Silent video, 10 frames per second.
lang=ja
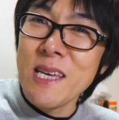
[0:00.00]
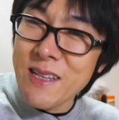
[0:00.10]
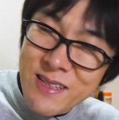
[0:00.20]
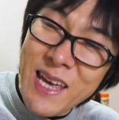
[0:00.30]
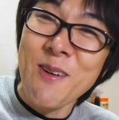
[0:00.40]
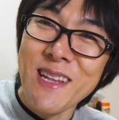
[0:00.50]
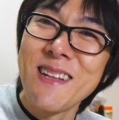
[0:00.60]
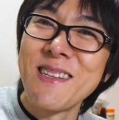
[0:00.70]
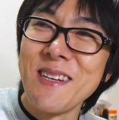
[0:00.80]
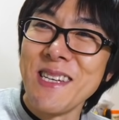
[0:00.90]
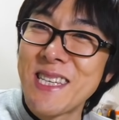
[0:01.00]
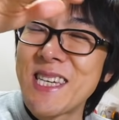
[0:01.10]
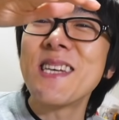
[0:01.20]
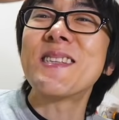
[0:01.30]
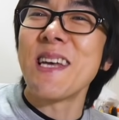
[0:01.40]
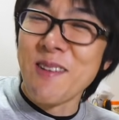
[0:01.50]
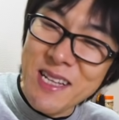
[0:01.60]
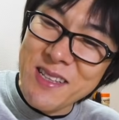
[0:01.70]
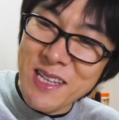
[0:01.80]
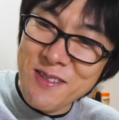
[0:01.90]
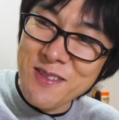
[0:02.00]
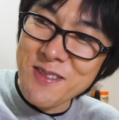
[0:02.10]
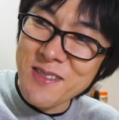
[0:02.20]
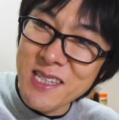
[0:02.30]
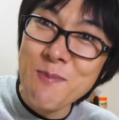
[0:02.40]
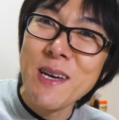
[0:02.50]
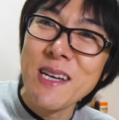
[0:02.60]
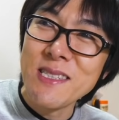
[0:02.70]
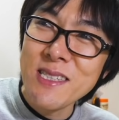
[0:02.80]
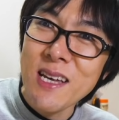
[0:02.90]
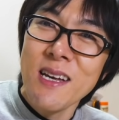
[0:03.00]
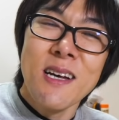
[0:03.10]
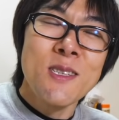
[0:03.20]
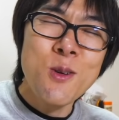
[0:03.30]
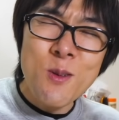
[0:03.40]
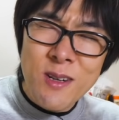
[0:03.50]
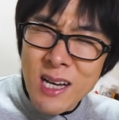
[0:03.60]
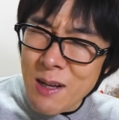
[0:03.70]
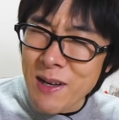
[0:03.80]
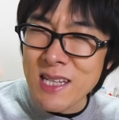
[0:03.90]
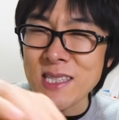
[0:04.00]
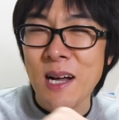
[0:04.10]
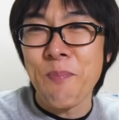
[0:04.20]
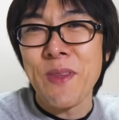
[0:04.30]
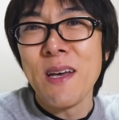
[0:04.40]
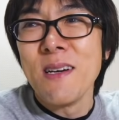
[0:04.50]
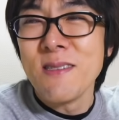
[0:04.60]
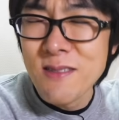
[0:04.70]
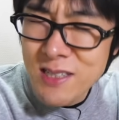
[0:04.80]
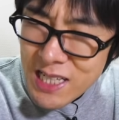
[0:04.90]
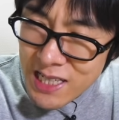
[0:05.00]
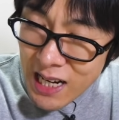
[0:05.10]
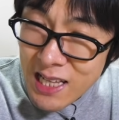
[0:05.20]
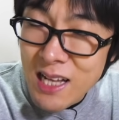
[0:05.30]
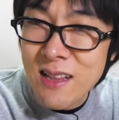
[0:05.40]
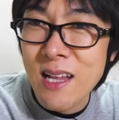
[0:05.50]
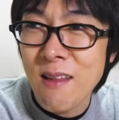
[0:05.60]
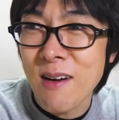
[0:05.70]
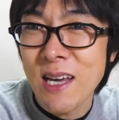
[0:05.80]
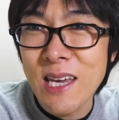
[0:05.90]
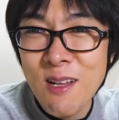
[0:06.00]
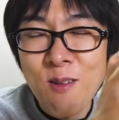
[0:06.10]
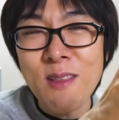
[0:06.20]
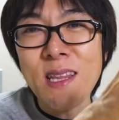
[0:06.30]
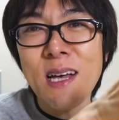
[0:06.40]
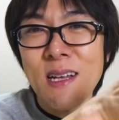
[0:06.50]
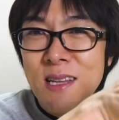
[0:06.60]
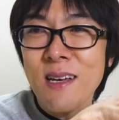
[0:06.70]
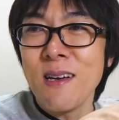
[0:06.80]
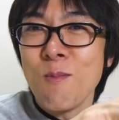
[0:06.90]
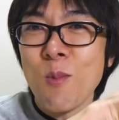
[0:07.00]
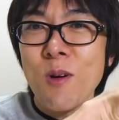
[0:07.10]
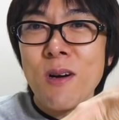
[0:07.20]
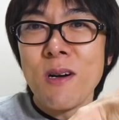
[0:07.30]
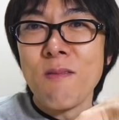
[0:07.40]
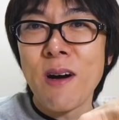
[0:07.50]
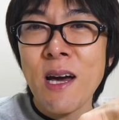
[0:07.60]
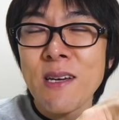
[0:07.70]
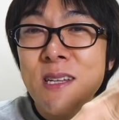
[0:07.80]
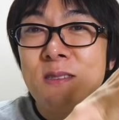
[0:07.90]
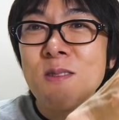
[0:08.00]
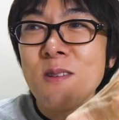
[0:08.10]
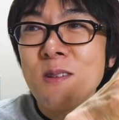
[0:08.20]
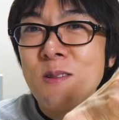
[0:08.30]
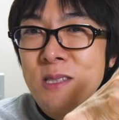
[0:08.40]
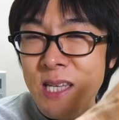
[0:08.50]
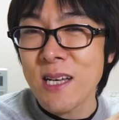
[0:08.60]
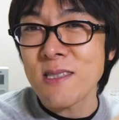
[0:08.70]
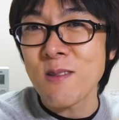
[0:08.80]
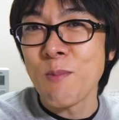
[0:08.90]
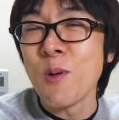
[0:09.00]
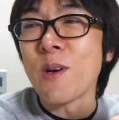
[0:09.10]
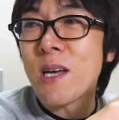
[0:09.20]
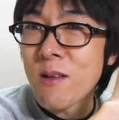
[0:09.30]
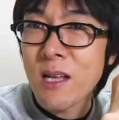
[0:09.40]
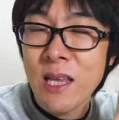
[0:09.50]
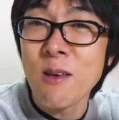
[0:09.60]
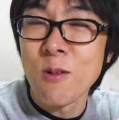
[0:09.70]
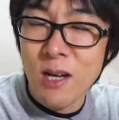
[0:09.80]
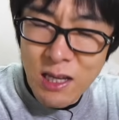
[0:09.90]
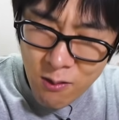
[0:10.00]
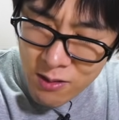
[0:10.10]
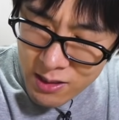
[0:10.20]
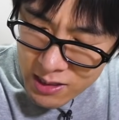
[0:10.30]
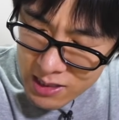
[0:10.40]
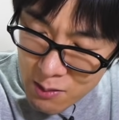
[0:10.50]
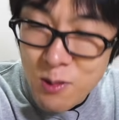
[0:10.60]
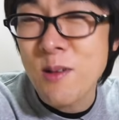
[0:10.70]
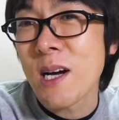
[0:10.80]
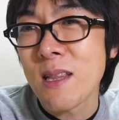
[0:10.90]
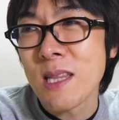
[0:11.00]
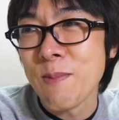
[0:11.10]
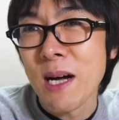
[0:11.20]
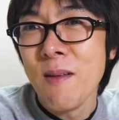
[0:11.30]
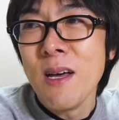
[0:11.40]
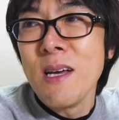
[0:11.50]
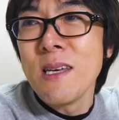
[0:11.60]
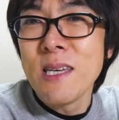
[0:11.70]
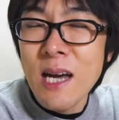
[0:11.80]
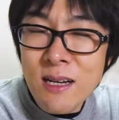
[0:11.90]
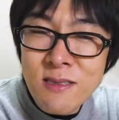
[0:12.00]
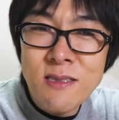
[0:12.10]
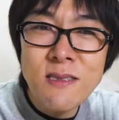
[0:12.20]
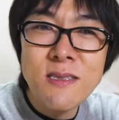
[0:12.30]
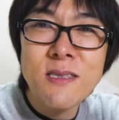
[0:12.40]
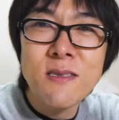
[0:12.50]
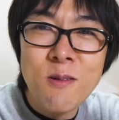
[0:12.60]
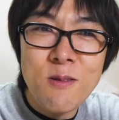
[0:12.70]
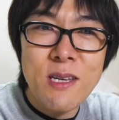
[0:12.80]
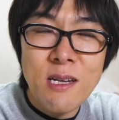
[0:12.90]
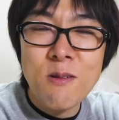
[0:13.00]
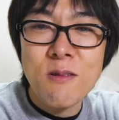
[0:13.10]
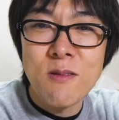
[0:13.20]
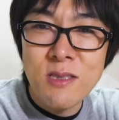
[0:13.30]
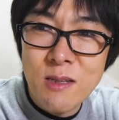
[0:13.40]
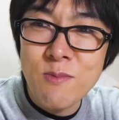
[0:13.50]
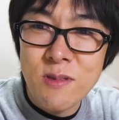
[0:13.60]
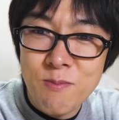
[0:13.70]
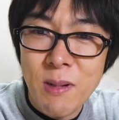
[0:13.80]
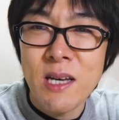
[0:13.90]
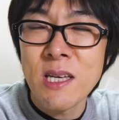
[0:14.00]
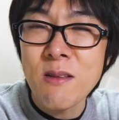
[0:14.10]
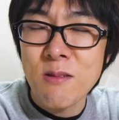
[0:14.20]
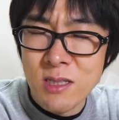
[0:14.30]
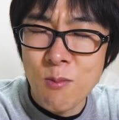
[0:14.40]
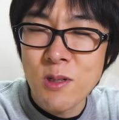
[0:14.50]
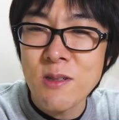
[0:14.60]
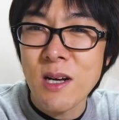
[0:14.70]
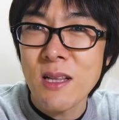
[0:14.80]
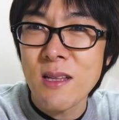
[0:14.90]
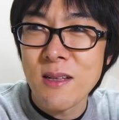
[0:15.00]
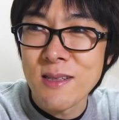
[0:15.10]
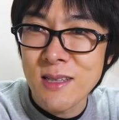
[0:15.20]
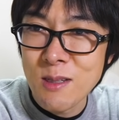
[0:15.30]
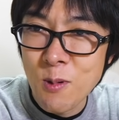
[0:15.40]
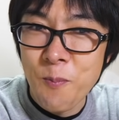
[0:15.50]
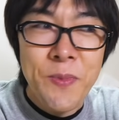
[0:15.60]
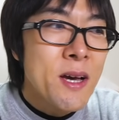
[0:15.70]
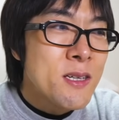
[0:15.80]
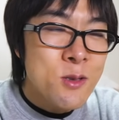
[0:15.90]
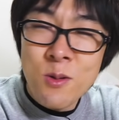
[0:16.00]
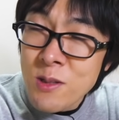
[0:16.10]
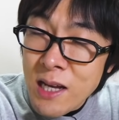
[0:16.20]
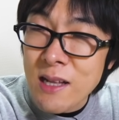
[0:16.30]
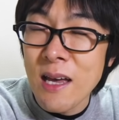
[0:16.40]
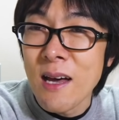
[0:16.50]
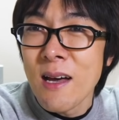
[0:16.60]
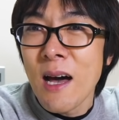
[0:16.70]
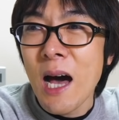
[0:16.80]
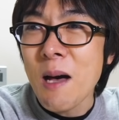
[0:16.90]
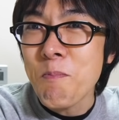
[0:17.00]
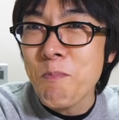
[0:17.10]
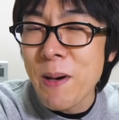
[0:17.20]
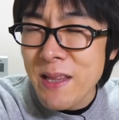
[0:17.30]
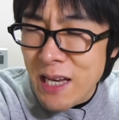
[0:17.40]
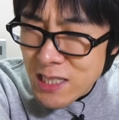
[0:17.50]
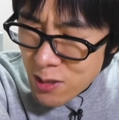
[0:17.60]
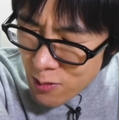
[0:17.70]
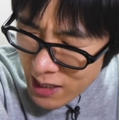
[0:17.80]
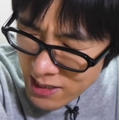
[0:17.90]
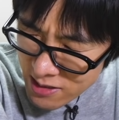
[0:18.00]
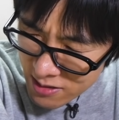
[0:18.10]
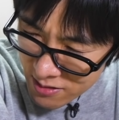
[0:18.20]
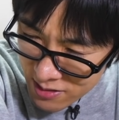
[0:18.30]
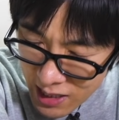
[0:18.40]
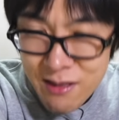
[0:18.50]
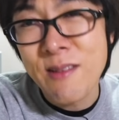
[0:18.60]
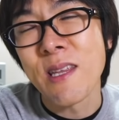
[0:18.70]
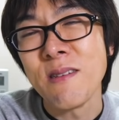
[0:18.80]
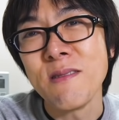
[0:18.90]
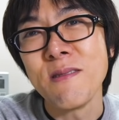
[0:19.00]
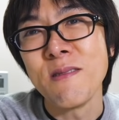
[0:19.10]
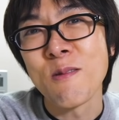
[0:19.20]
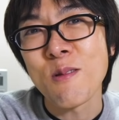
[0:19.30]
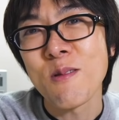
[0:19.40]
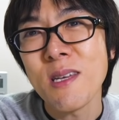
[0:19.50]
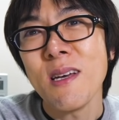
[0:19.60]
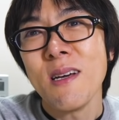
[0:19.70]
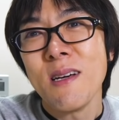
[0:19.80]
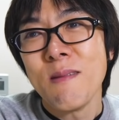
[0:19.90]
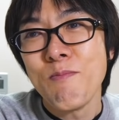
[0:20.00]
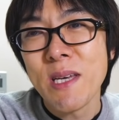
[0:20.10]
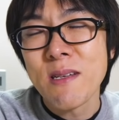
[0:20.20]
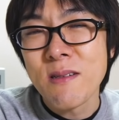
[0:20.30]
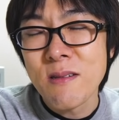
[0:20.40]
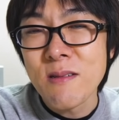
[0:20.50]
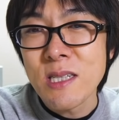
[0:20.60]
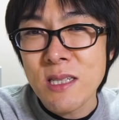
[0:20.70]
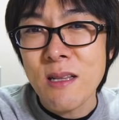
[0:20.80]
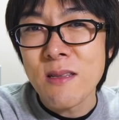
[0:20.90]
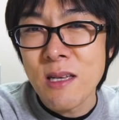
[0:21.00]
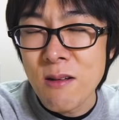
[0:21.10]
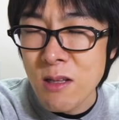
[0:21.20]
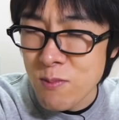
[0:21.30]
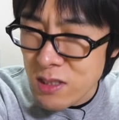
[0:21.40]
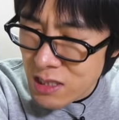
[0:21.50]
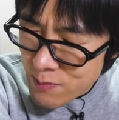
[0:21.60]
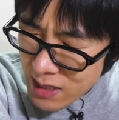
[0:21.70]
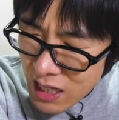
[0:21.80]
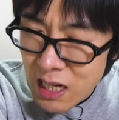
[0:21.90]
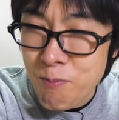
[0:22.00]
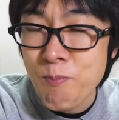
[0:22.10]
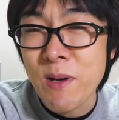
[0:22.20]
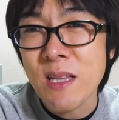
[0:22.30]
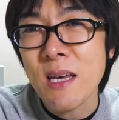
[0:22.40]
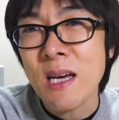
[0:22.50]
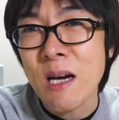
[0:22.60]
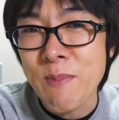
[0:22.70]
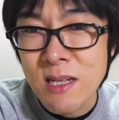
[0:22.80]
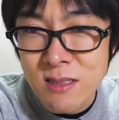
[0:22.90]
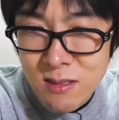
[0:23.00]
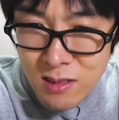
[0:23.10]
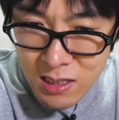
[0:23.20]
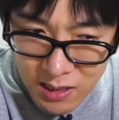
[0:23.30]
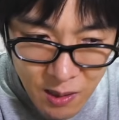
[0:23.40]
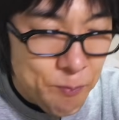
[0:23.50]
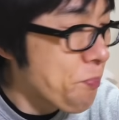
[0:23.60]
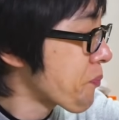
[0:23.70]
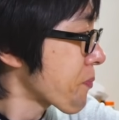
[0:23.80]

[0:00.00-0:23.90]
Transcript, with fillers: 行ったよねって行き切ったよねっていうイメージでそっからまたさ売りなりだったりとかいろんなねもう笑いの生活とか冒険とか太陽とかいろんなものがあってまあやることやることを全部まあヒットして面白かったんですけどもその中で葉っぱ隊紹介するんだっていうことにびっくりしたっていうのと娘が葉っぱ隊ハマりすぎて